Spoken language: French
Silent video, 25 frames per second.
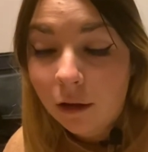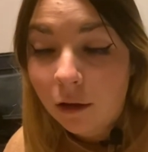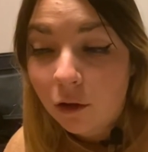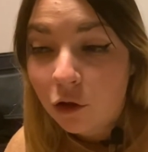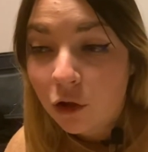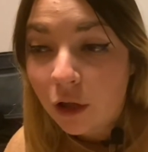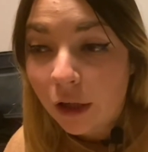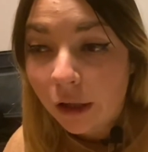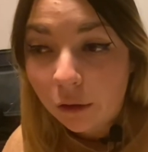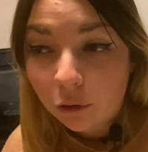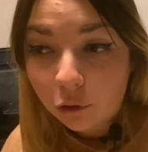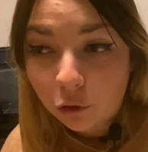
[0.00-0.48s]

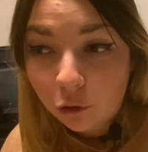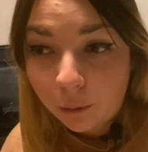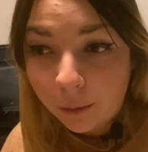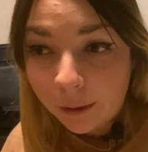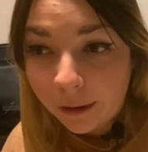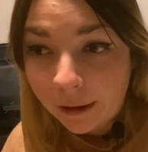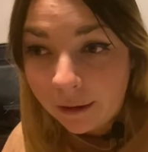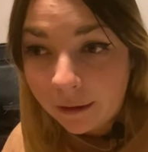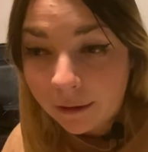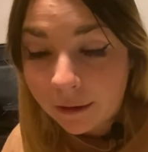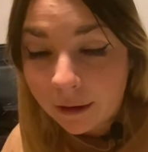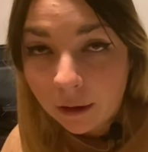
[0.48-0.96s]
chaque
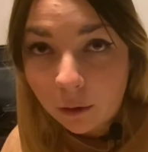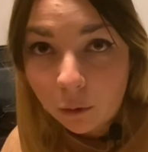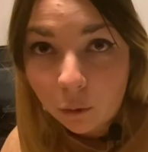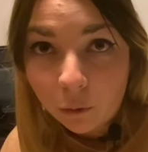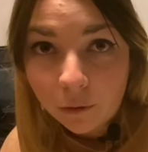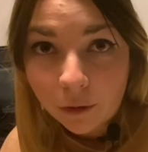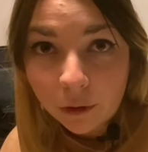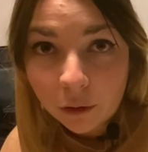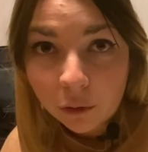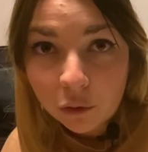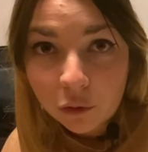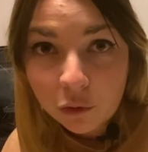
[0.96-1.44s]
entreprise est
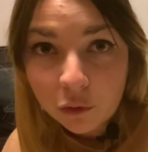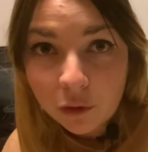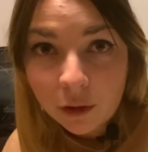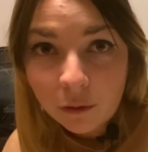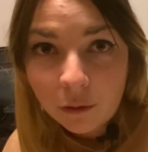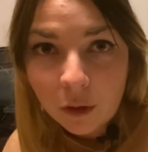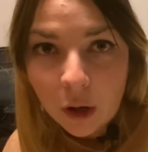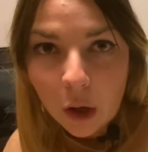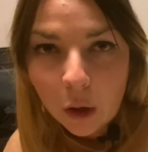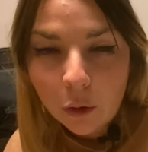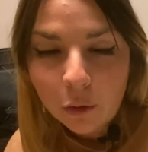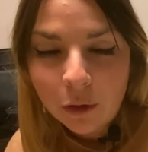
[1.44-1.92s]
convaincue
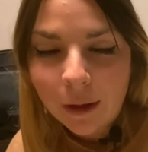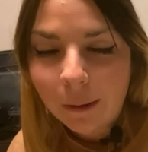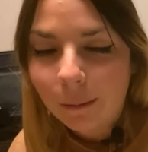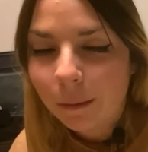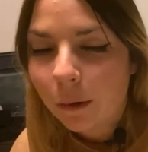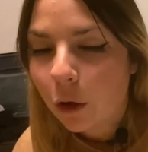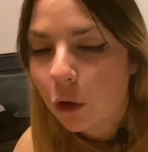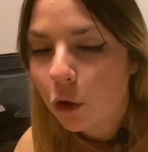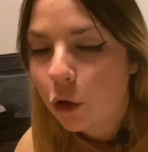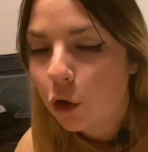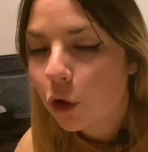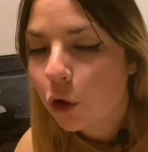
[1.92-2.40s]
d'avoir une
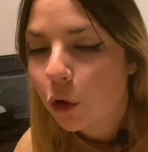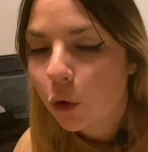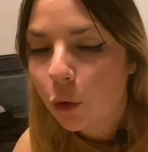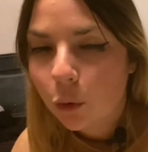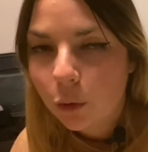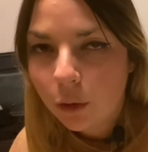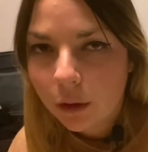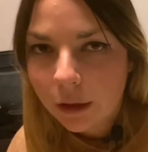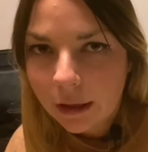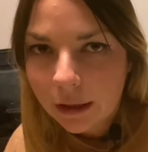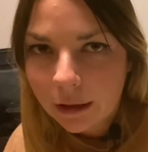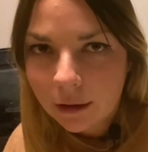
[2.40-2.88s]
approche
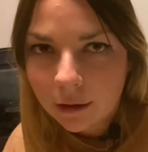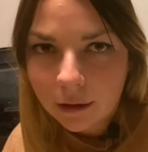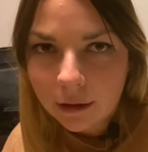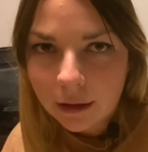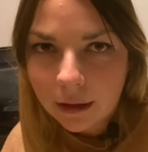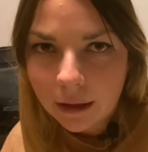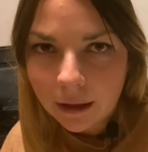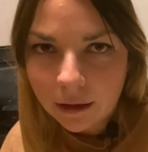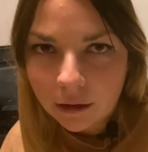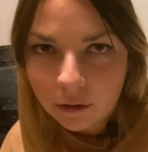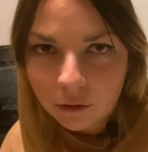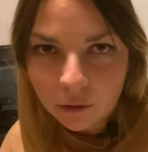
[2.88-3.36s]
unique
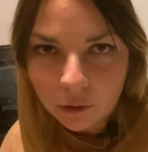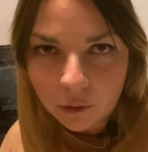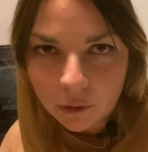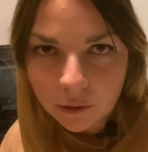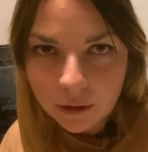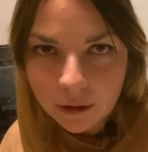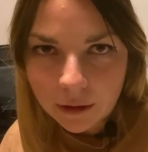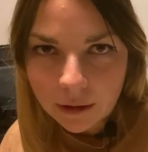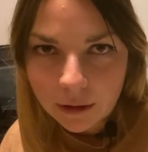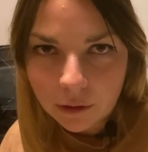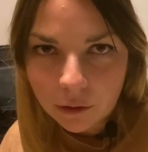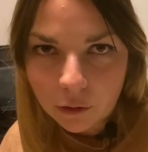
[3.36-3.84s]
qui la
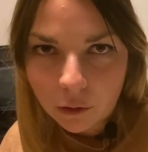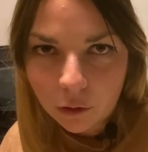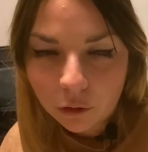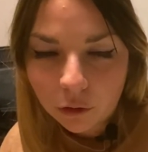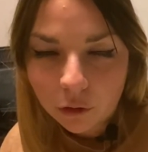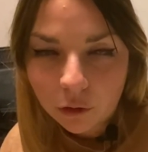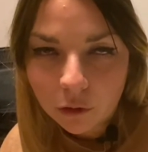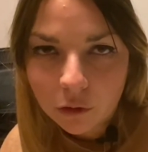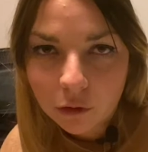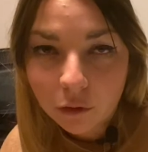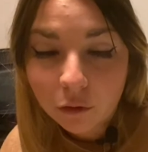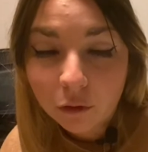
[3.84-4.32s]
différencie des
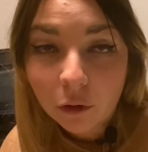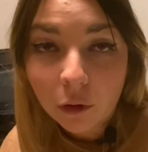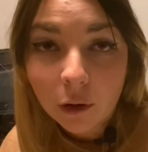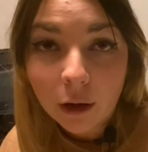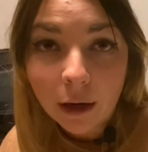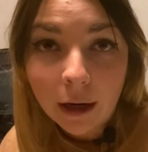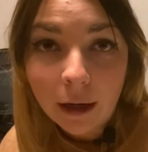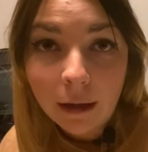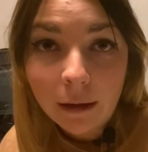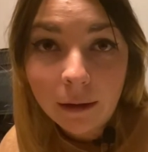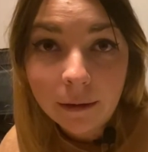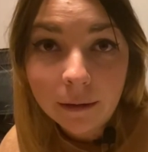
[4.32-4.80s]
autres, sauf qu'en
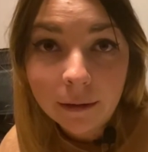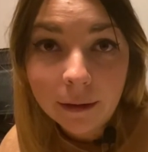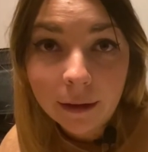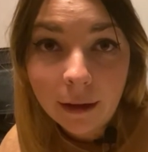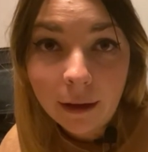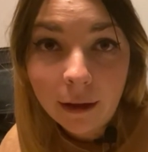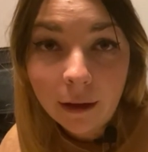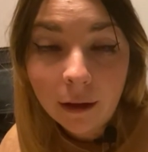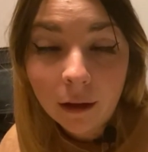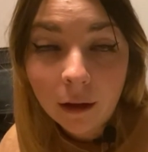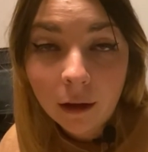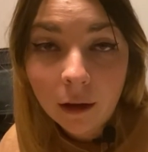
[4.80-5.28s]

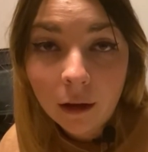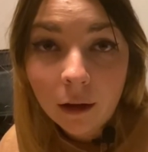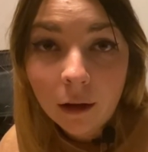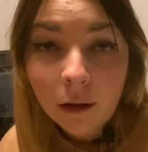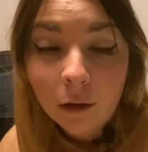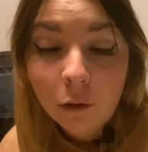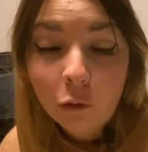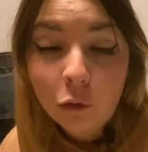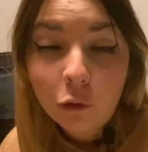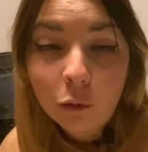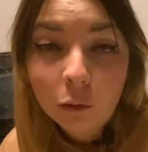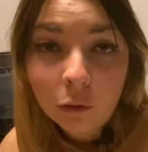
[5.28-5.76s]
réalité,
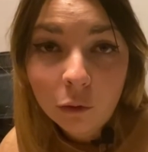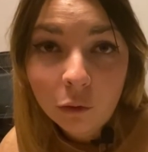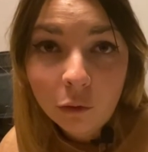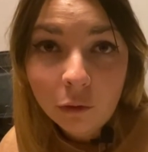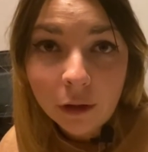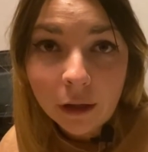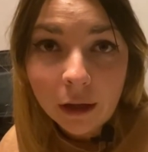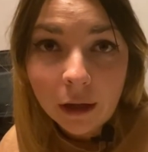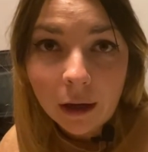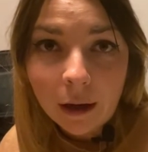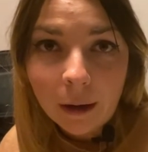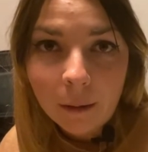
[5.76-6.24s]
tout le monde
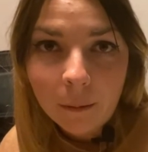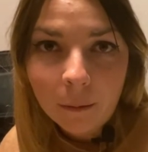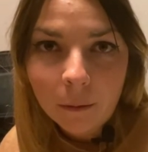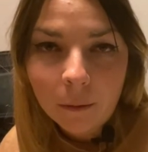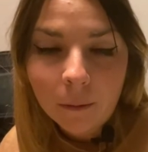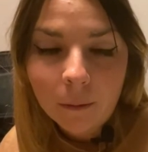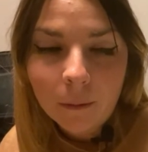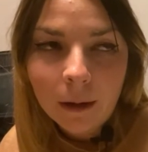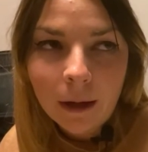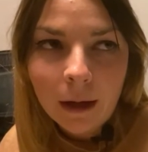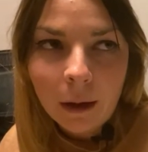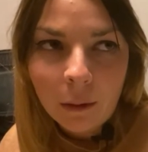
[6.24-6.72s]
fait quand même
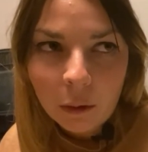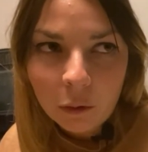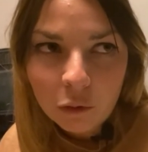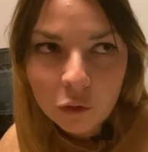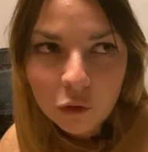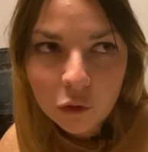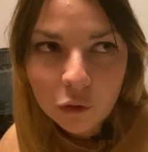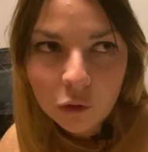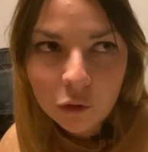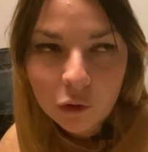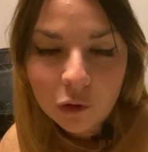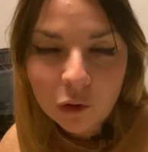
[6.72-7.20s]
la même
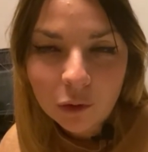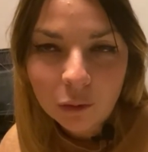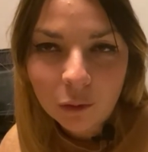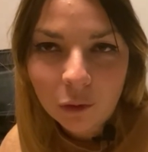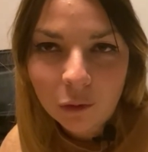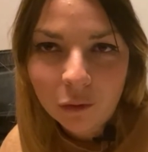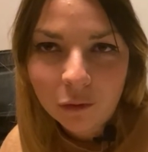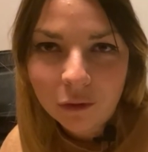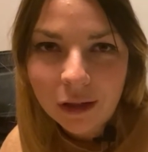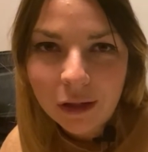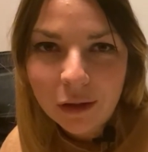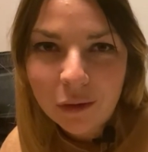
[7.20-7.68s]
chose, tout le
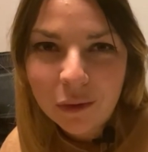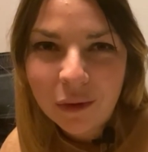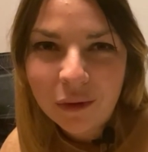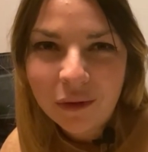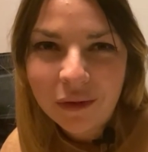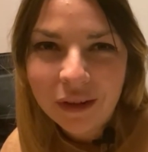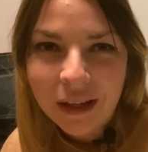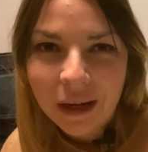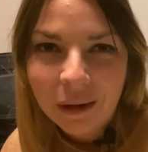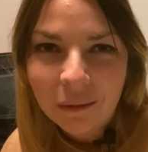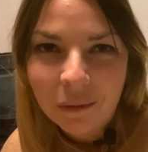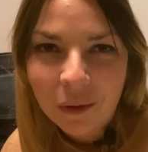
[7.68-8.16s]
monde véhicule
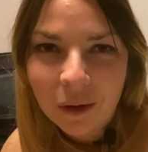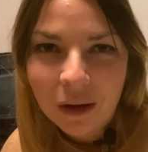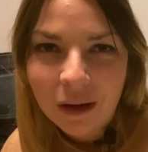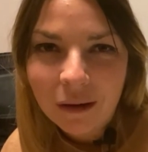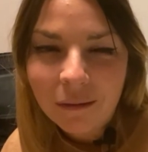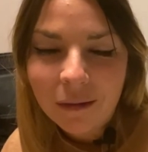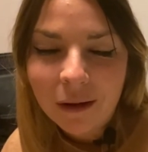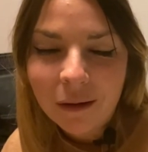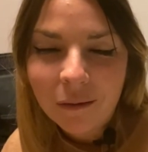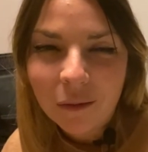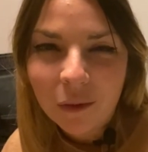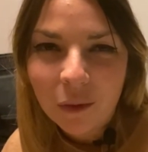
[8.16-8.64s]
finalement les
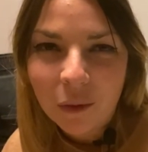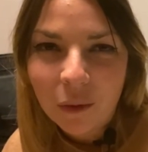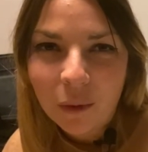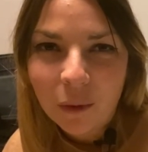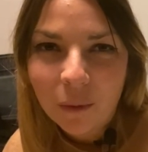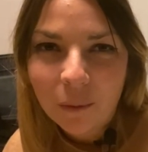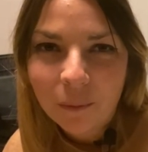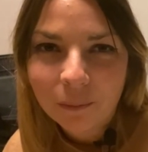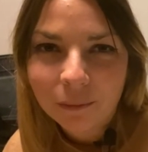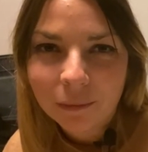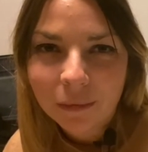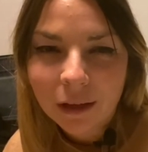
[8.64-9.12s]
mêmes, euh,
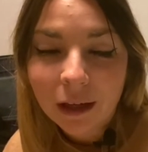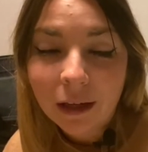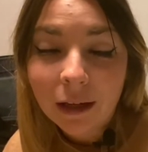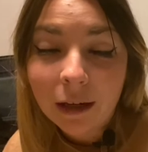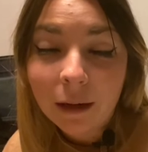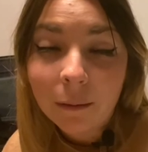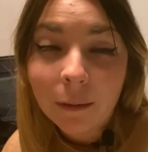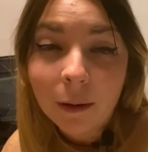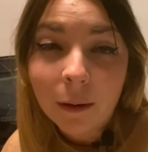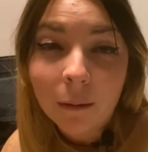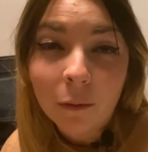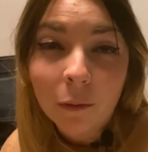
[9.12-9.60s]

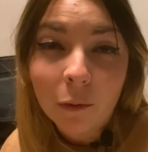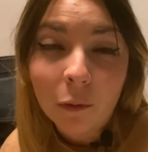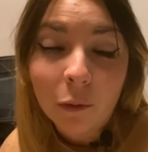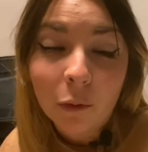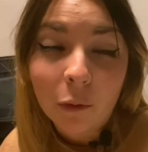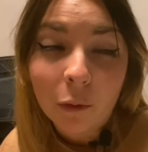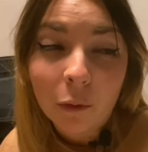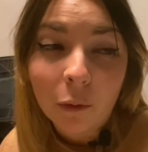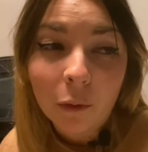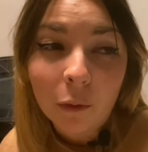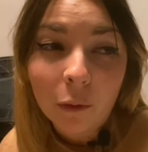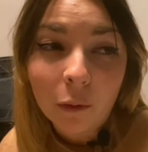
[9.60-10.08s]
les mêmes
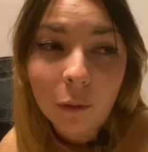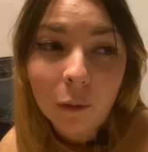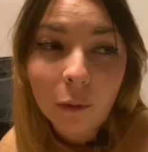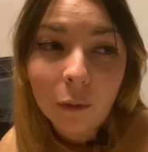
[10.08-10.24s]
euh,